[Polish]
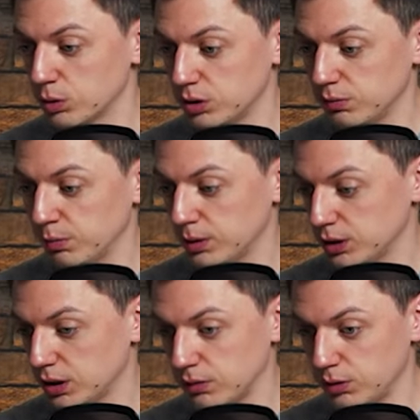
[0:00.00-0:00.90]
Czyli w
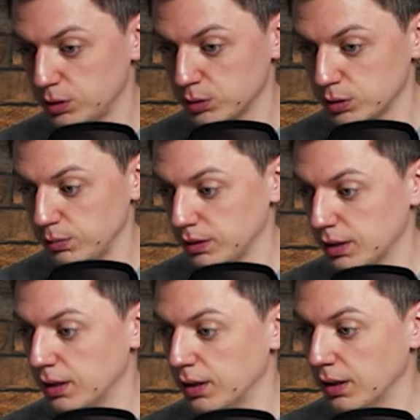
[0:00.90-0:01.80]
momencie, kiedy wejdziemy sobie
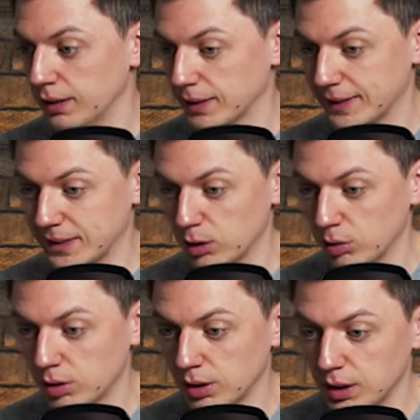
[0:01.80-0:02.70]
na, na
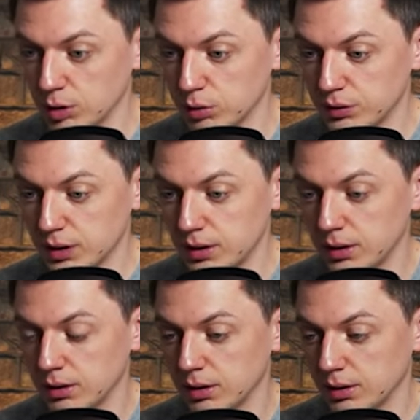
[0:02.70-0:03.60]
katalog, to
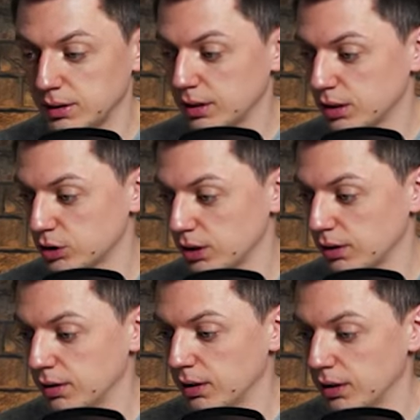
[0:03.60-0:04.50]
wtedy e, te
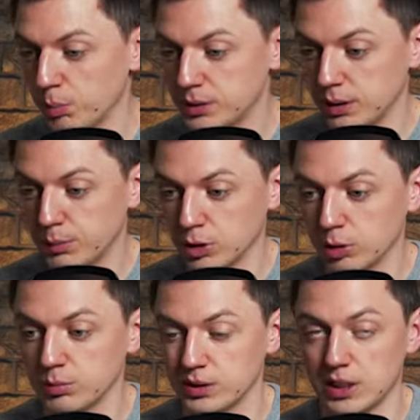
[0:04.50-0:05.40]
nasze opcje
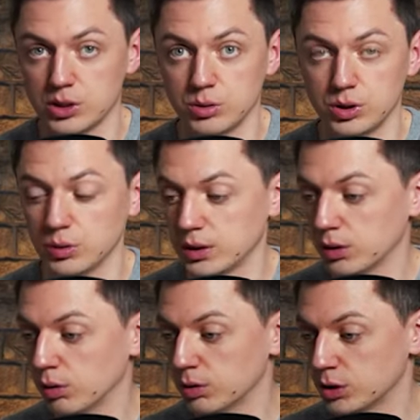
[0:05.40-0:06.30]
będą w zależności od
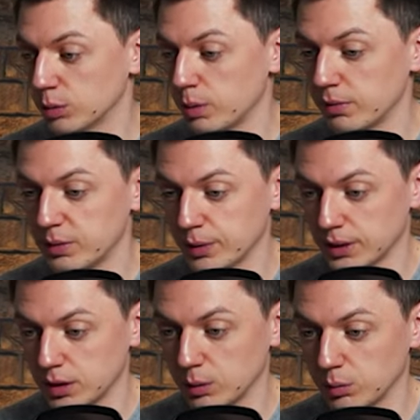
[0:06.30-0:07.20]
tego, co mamy w tym
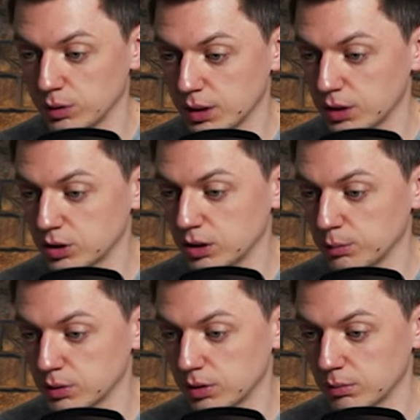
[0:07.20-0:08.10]
katalogu, tak? Czyli na
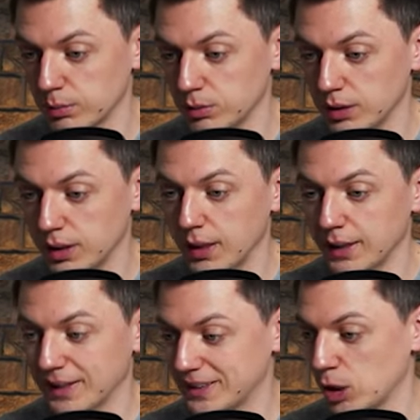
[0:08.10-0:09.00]
przykład mamy tutaj
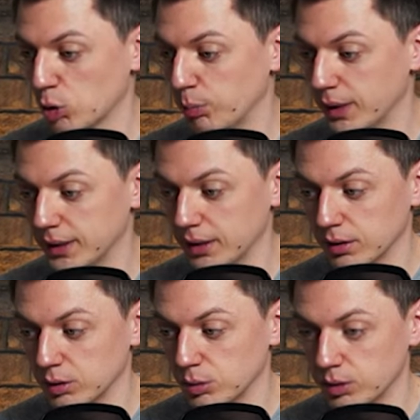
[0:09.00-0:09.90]
katalog banner,
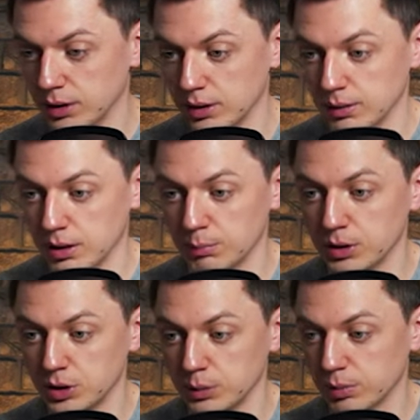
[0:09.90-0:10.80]
który e,
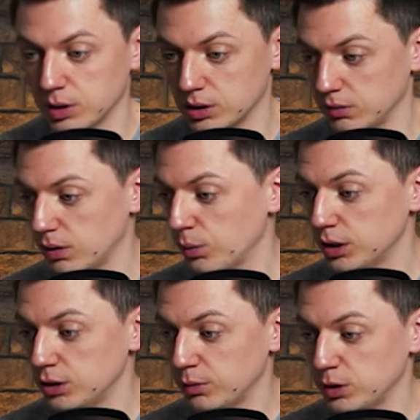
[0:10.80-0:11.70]
będzie się pokazywał.
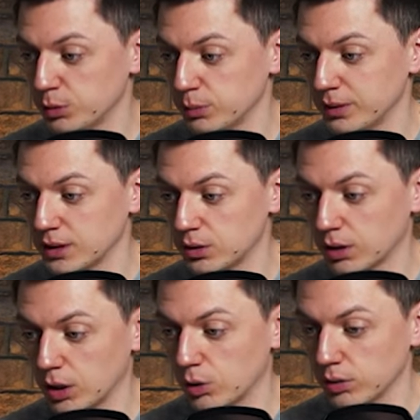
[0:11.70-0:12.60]
Jeśli wejdziemy sobie na
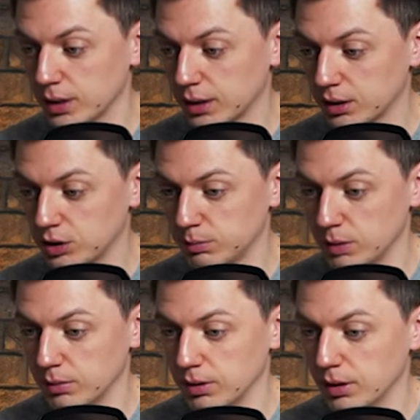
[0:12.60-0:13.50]
stronkę kontakt, gdzie
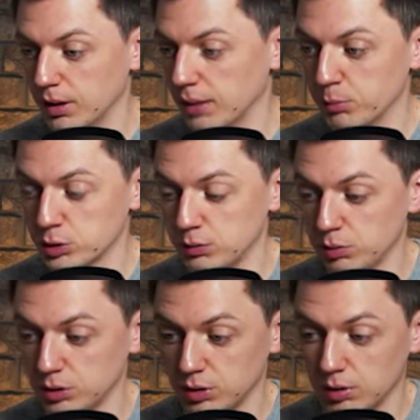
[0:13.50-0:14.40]
mamy
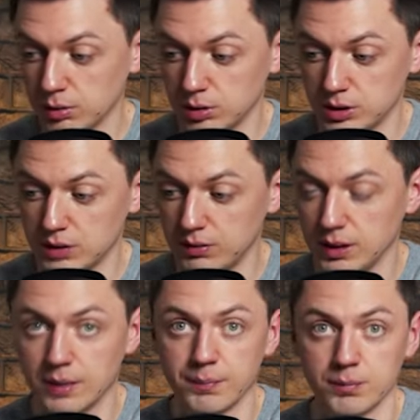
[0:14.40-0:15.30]
możliwość do, do
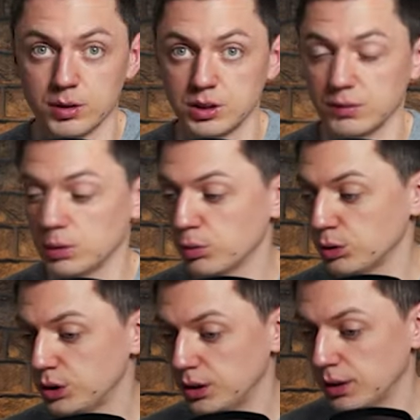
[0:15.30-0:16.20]
zostawienia właśnie
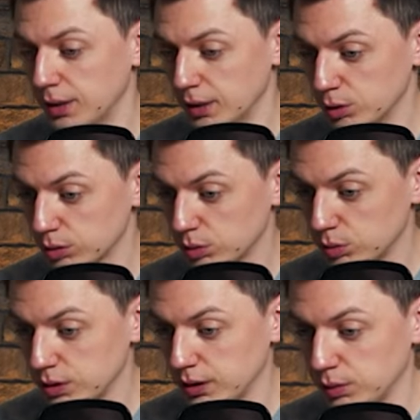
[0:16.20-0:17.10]
wiadomości, no to
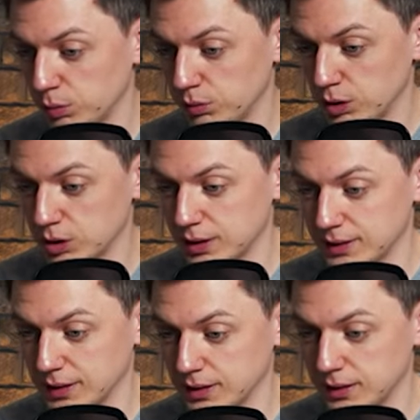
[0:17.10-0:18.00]
tutaj również ta
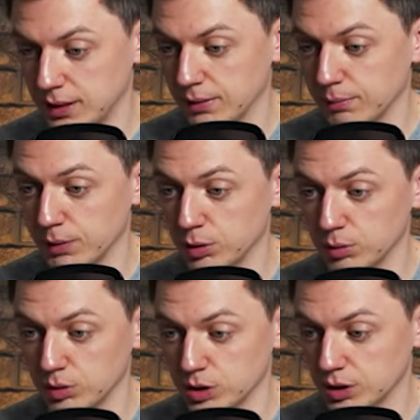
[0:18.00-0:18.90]
sekcje będą
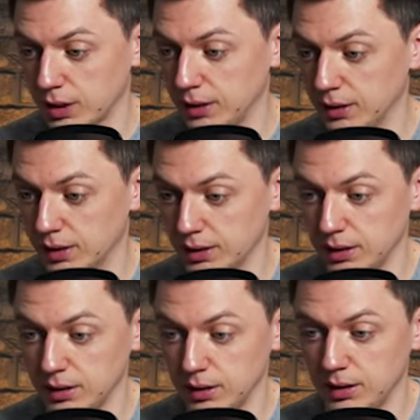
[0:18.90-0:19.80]
troszeczkę inne
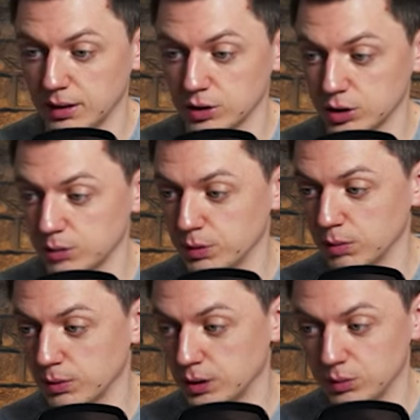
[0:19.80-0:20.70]
i inne rzeczy rzeczy
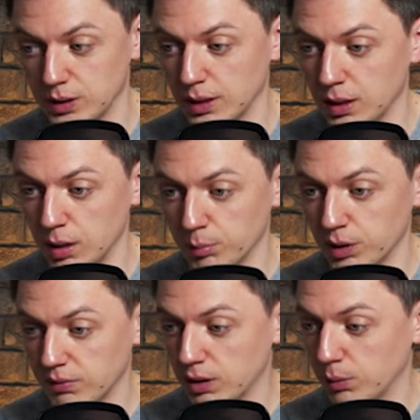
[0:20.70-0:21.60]
będą się tutaj
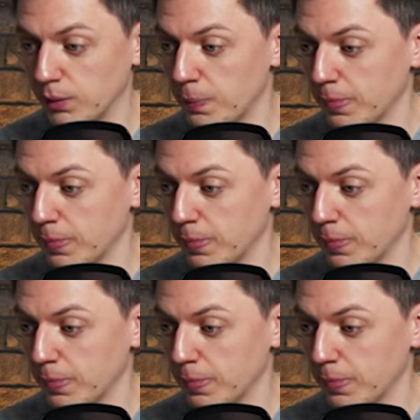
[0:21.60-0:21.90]
pojawiały.